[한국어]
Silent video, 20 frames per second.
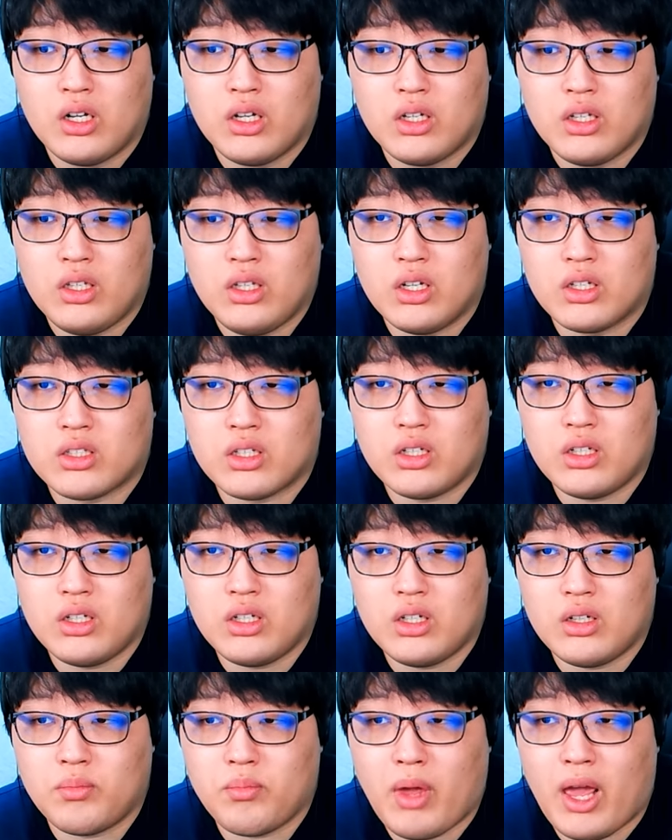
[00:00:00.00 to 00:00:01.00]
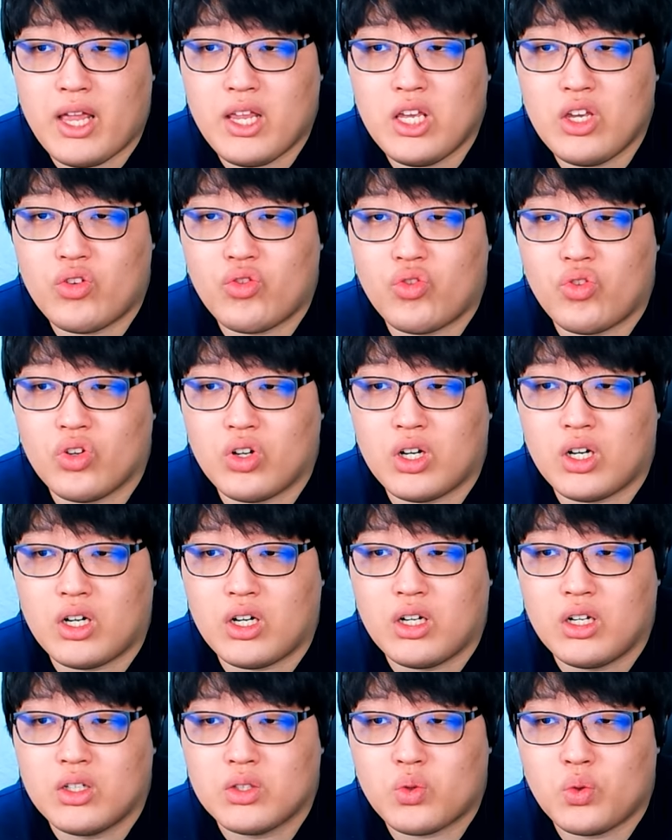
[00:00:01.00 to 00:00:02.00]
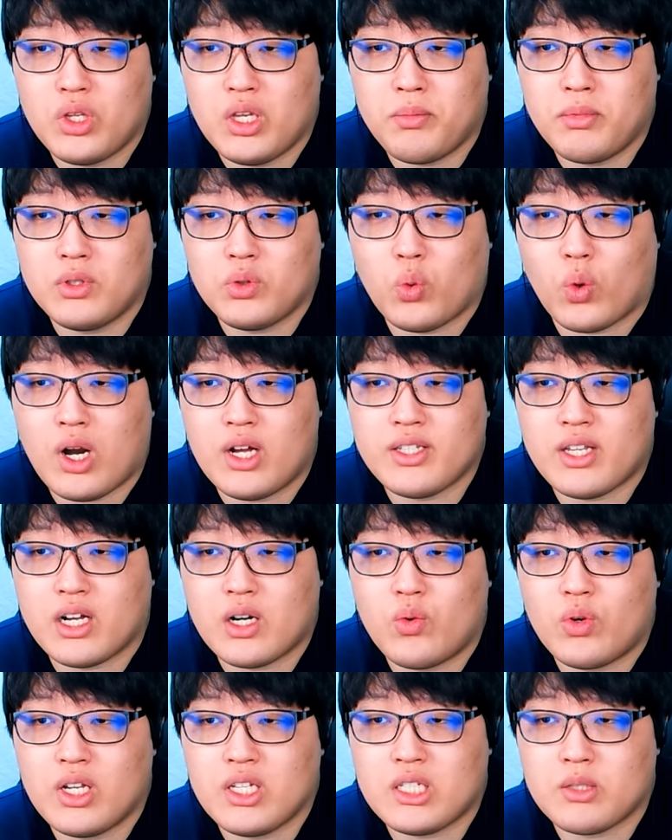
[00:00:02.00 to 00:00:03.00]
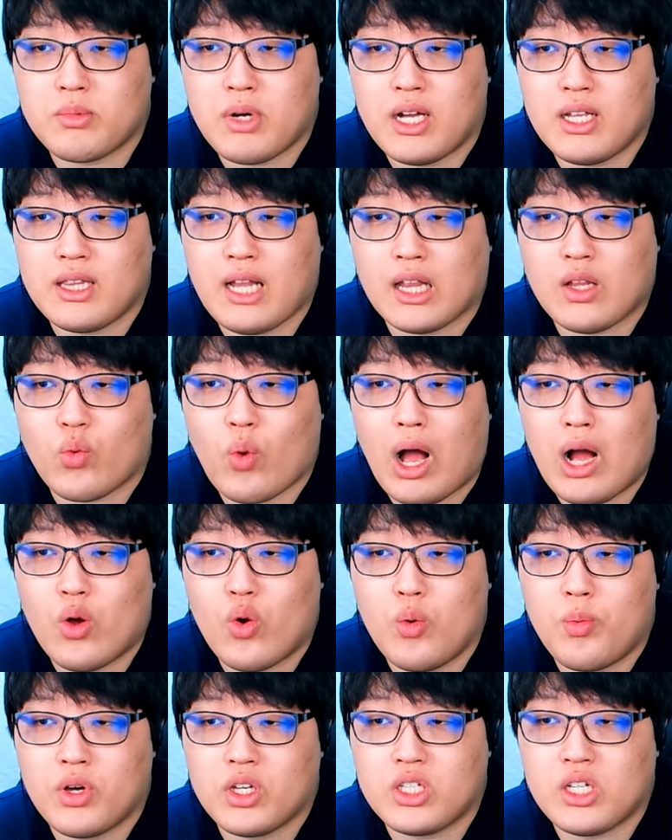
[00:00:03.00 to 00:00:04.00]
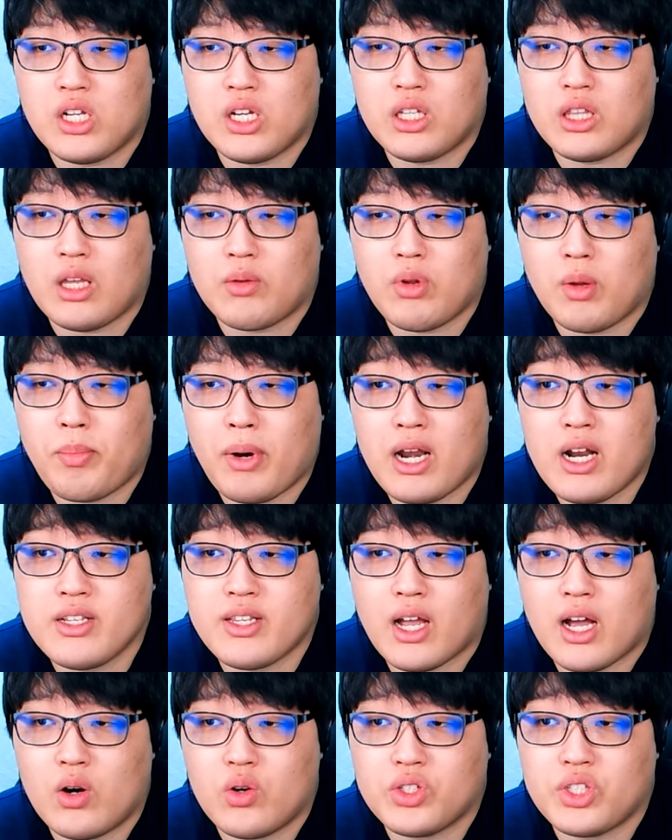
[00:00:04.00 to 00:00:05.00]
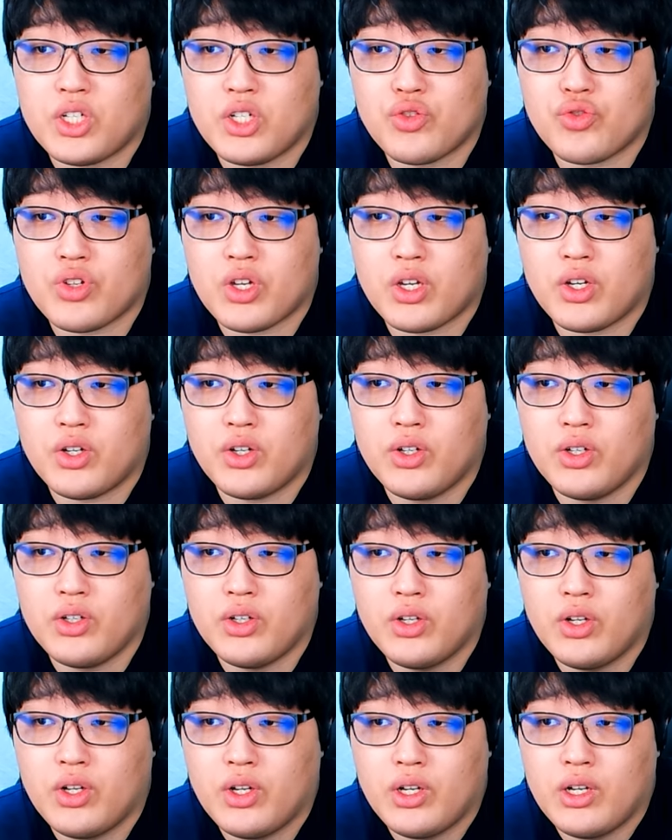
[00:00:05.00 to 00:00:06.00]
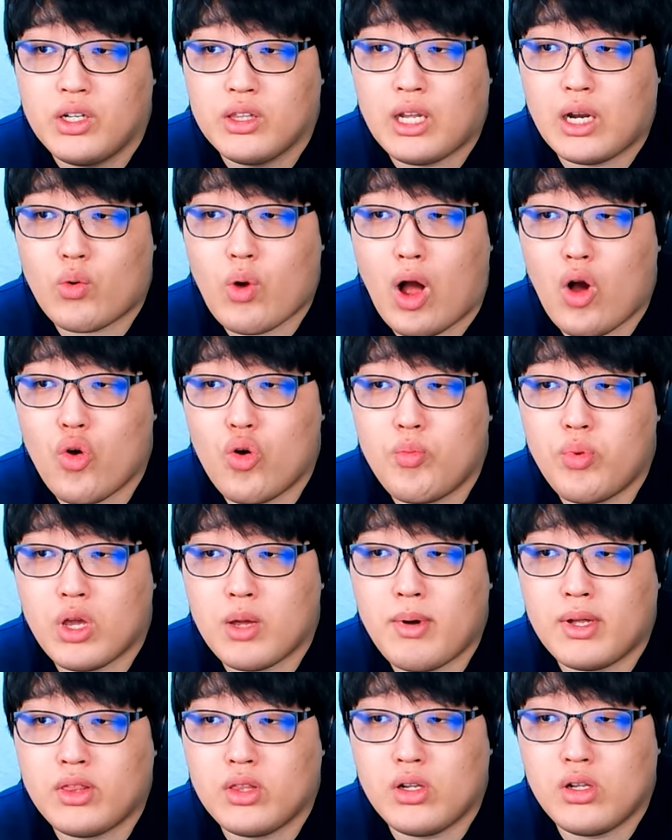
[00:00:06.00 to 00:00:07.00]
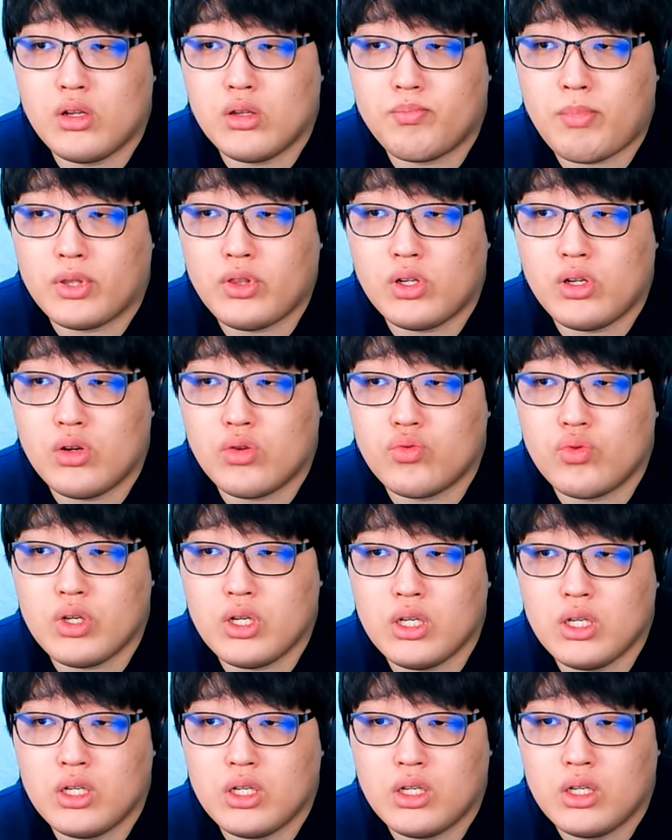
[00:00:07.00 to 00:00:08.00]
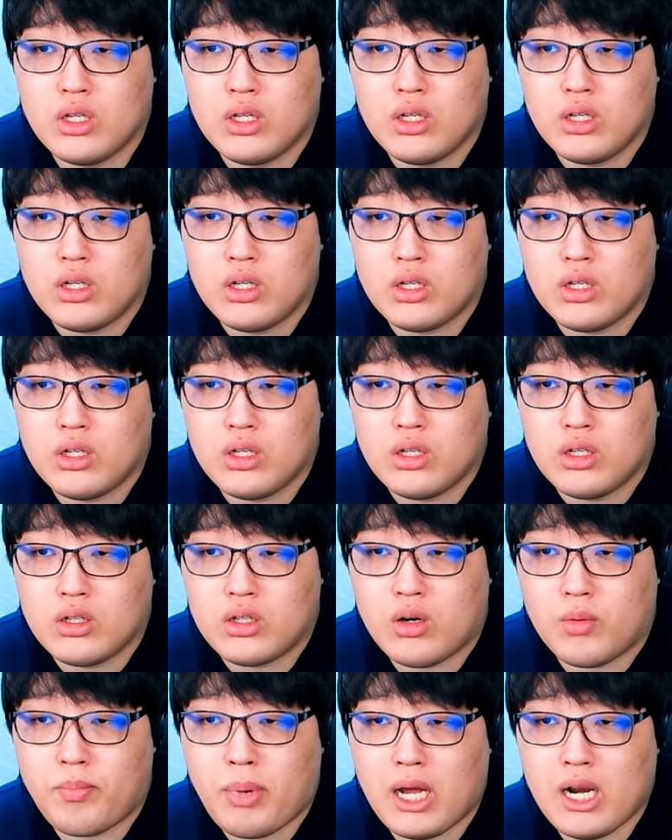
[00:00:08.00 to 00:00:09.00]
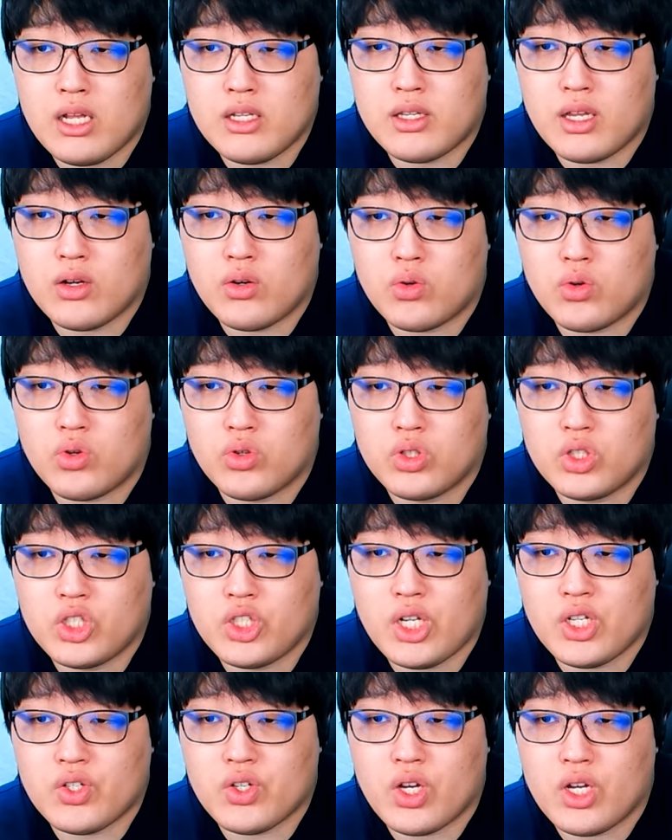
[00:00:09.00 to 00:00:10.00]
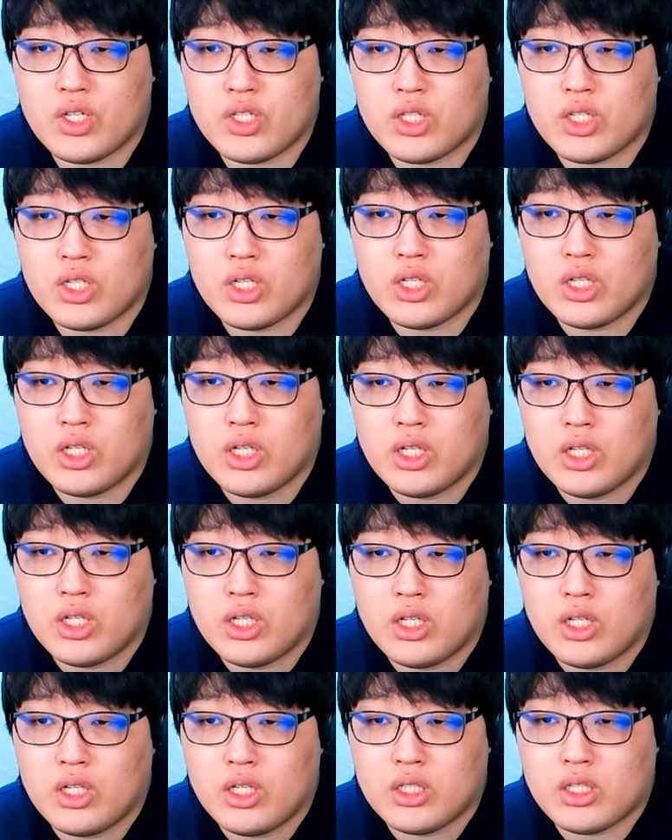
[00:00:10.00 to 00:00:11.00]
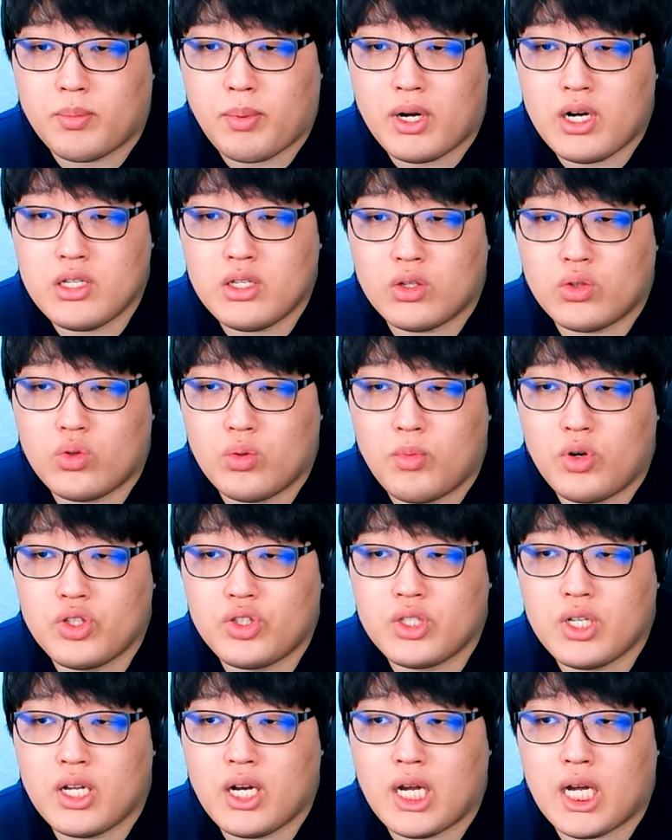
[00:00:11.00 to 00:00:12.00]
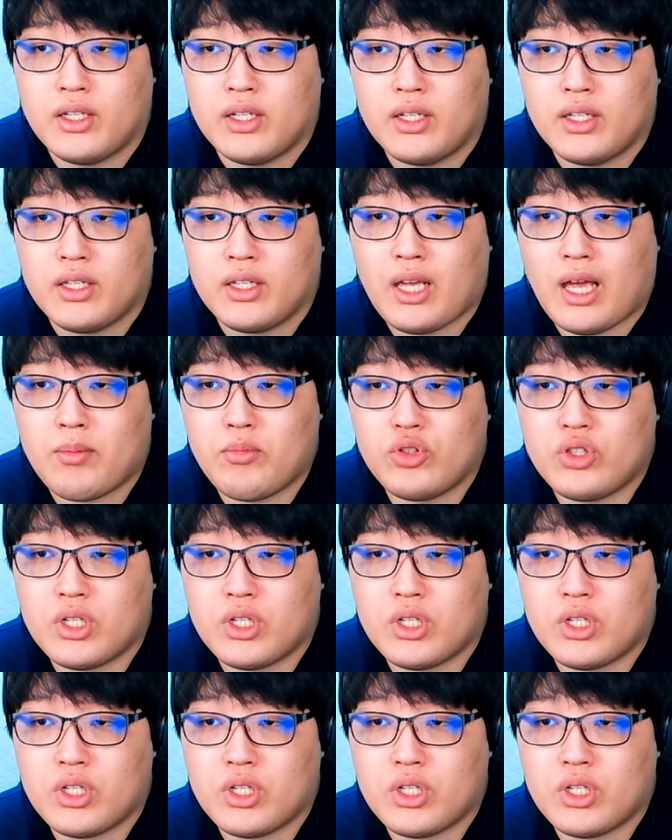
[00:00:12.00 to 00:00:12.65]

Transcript: 이어서 매니큐어 손님은 노란색으로 원했지만 나는 광고 보기 싫기 때문에 파란 색깔로 칠해줄게요 날 광고 보게 만들, 만들려고 해? 그럼 파란색으로 칠해줘야지 자 파란색도 멋있잖아 야무지게